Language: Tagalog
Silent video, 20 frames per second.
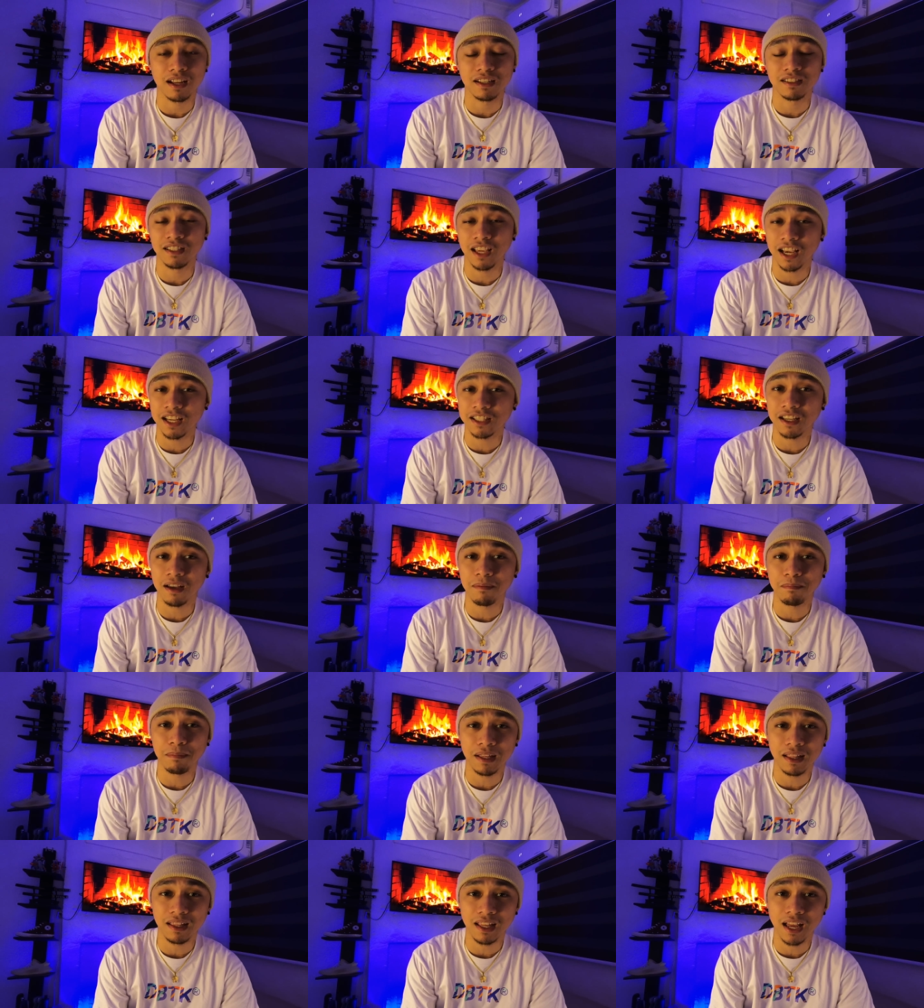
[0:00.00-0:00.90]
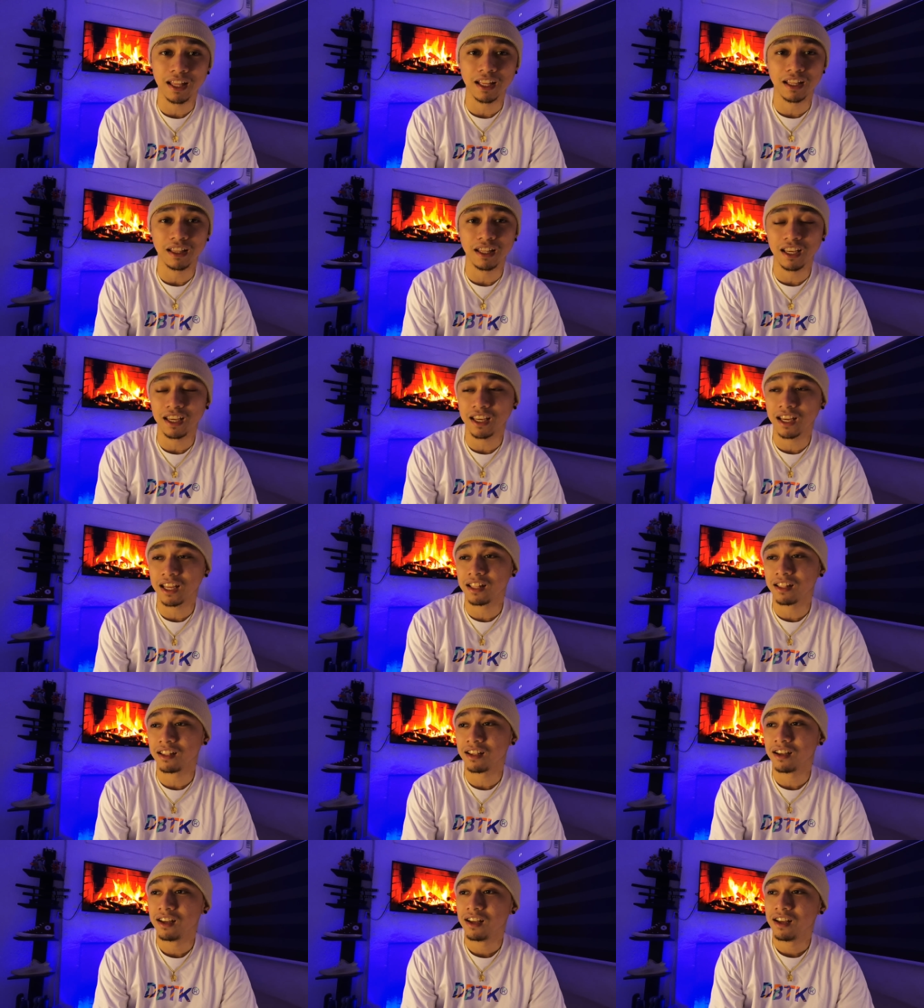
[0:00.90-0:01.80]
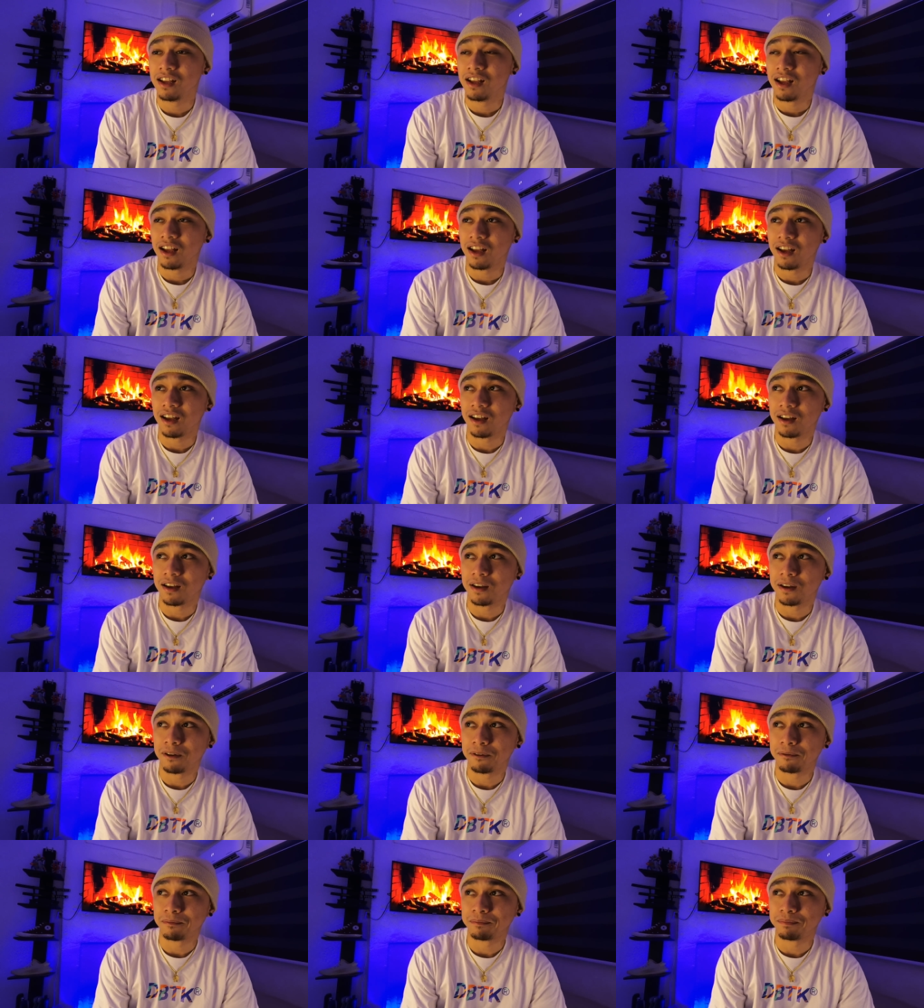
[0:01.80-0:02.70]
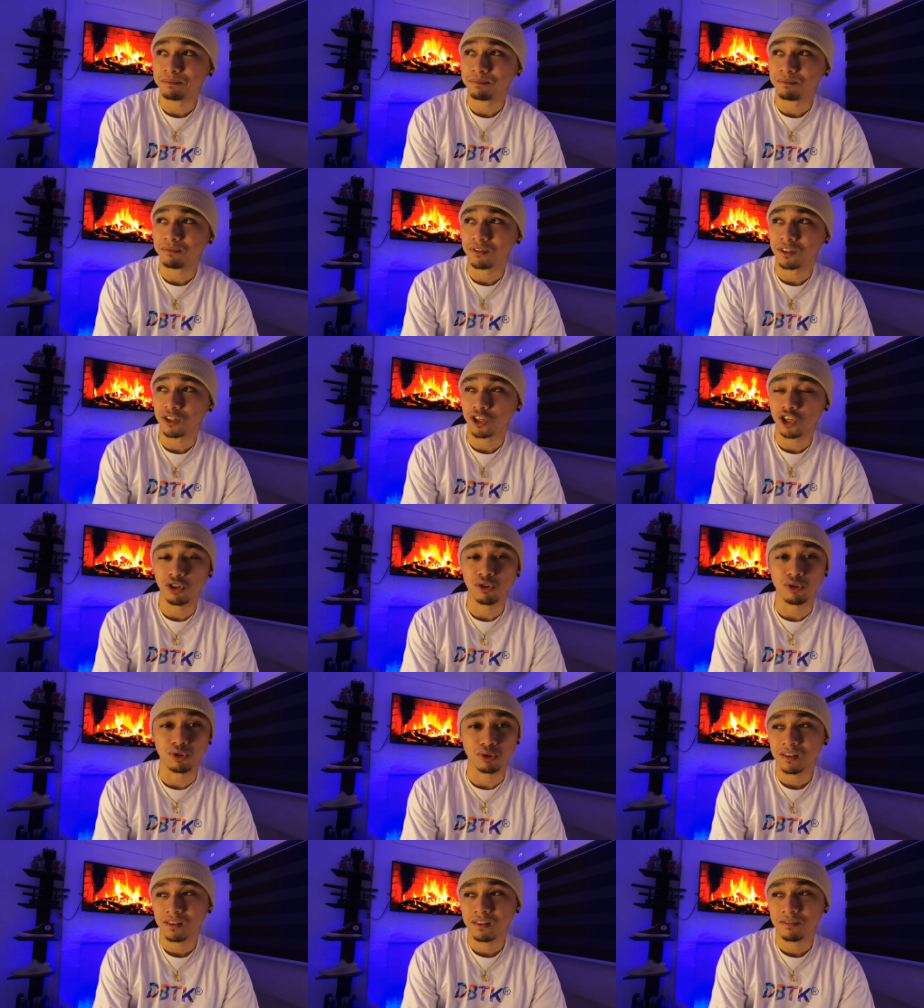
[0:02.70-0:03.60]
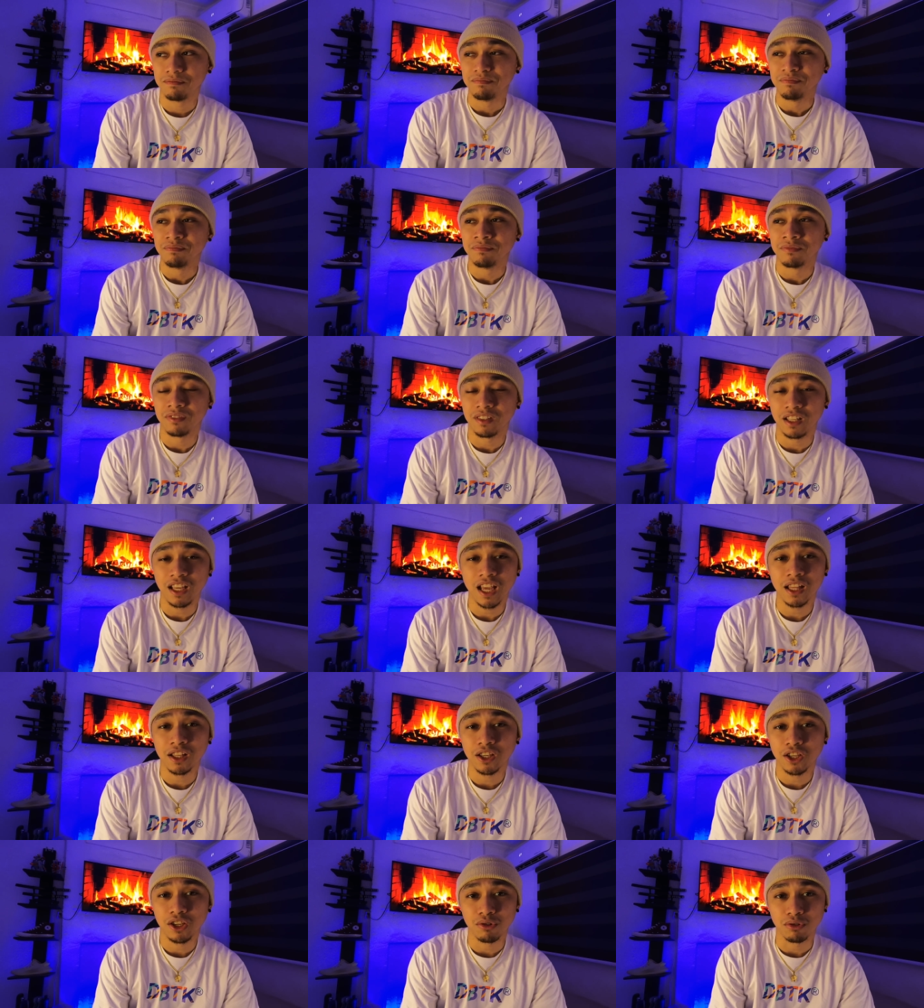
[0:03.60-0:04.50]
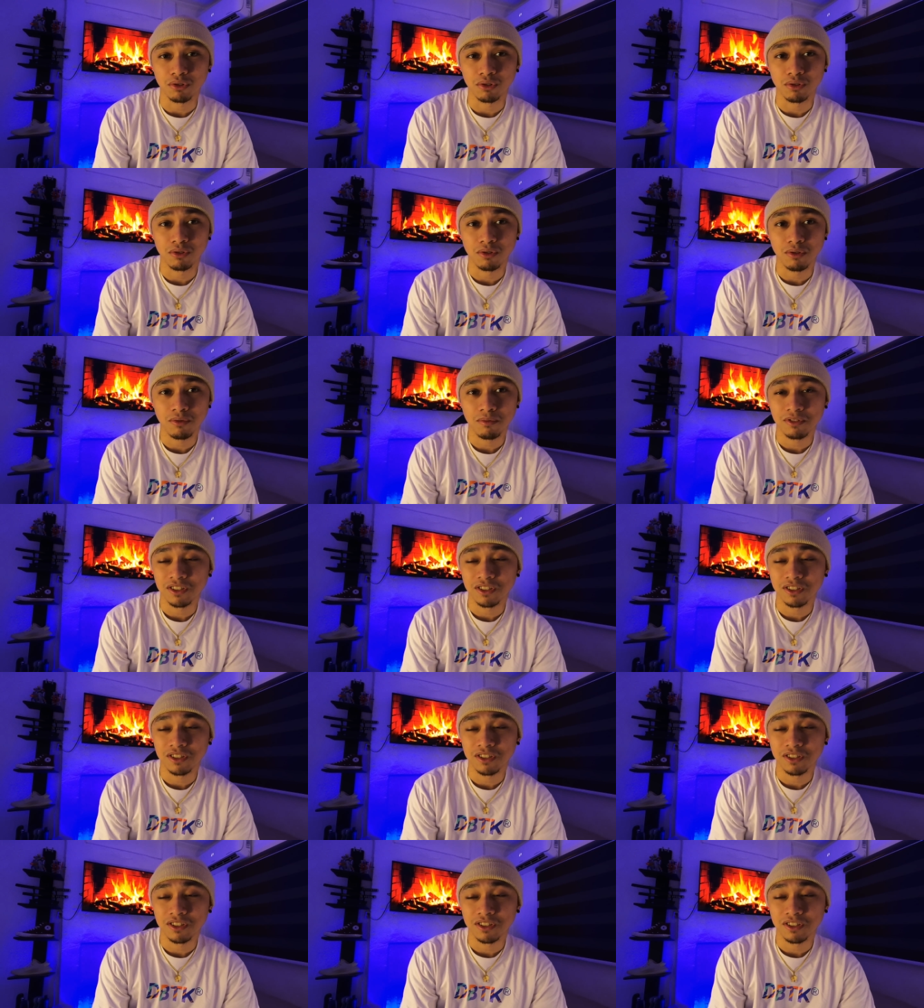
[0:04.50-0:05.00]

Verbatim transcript: Sex appeal yan, hindi yan um, cute hindi yan cute, no?